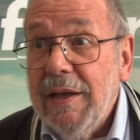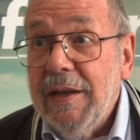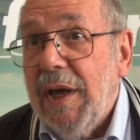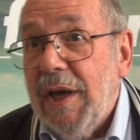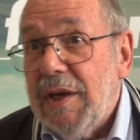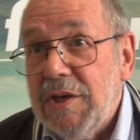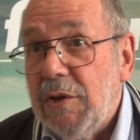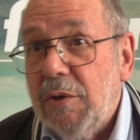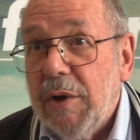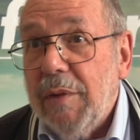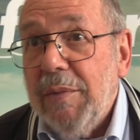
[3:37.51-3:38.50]
E
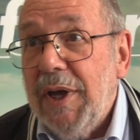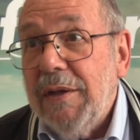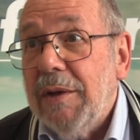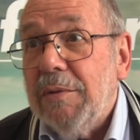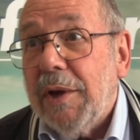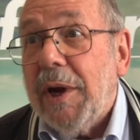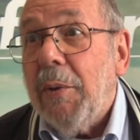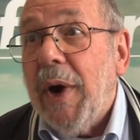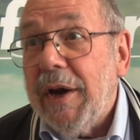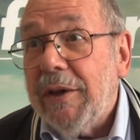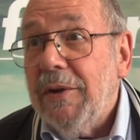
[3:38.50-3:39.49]
sicuramente è un
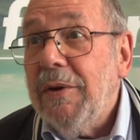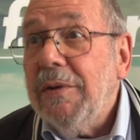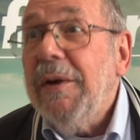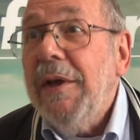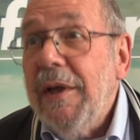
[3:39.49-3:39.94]
traguardo,